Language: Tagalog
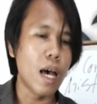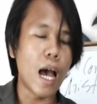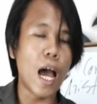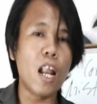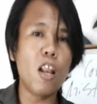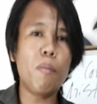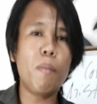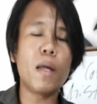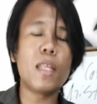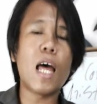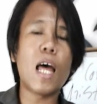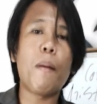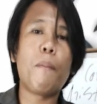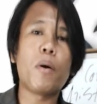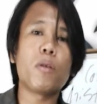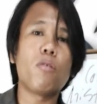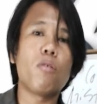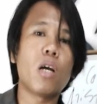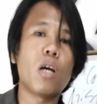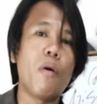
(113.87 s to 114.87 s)
Ano ba
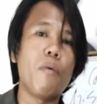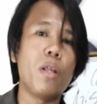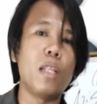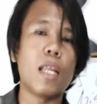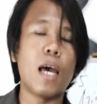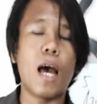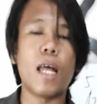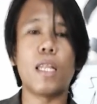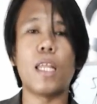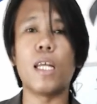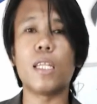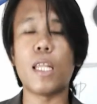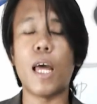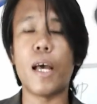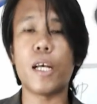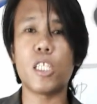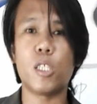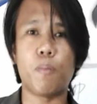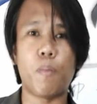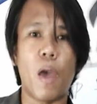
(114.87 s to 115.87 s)
dapat yung gawin nating
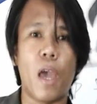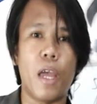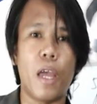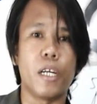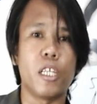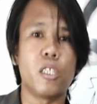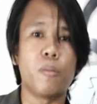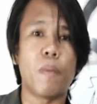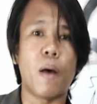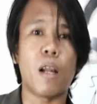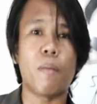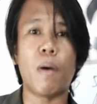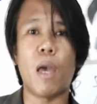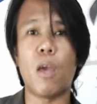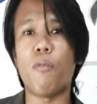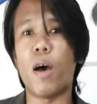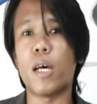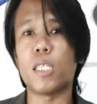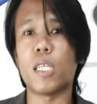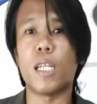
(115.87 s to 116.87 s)
taxpayers para
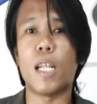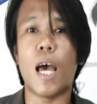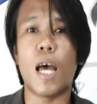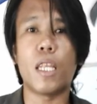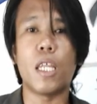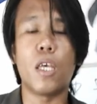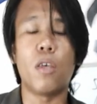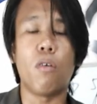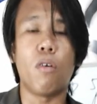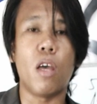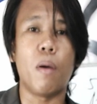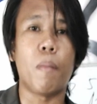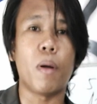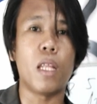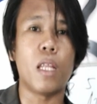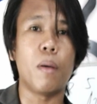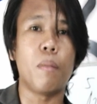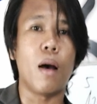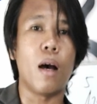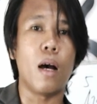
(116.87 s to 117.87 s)
maiwasan natin yung iba't
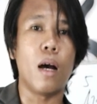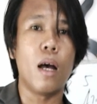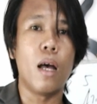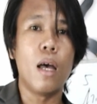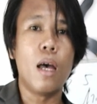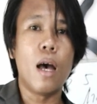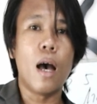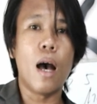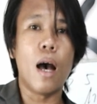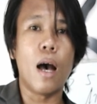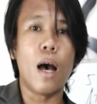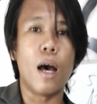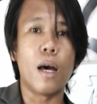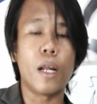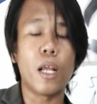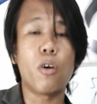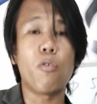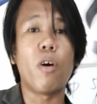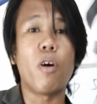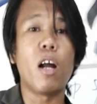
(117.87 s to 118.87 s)
ibang uh,
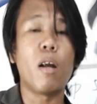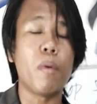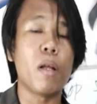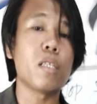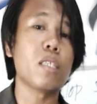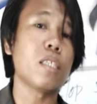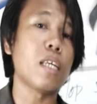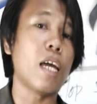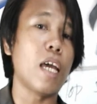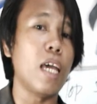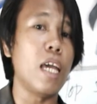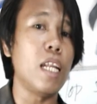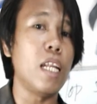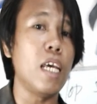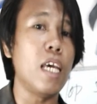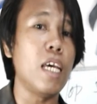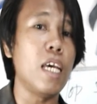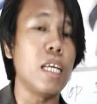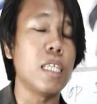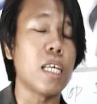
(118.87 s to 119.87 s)
requirements na
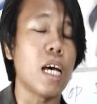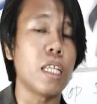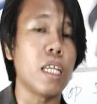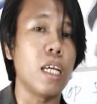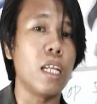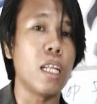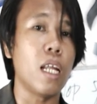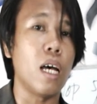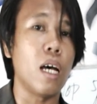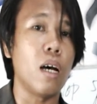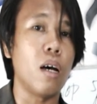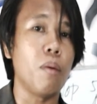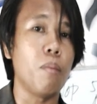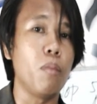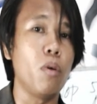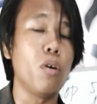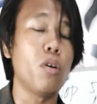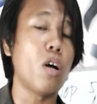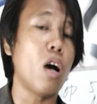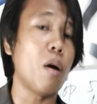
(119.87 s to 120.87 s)
hiningi sa atin ng
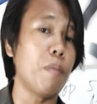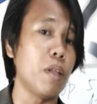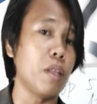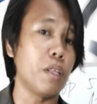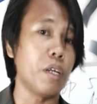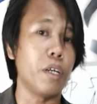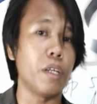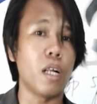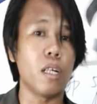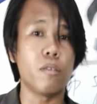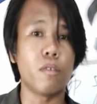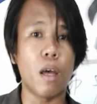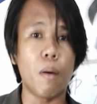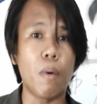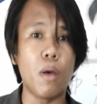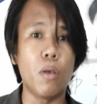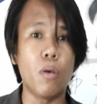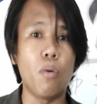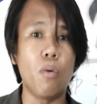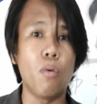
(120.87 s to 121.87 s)
Bureau of Internal
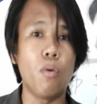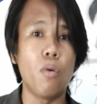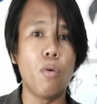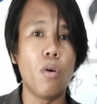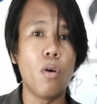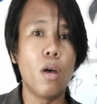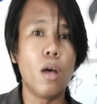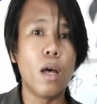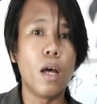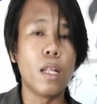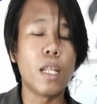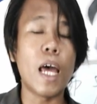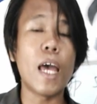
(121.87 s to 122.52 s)
Revenue na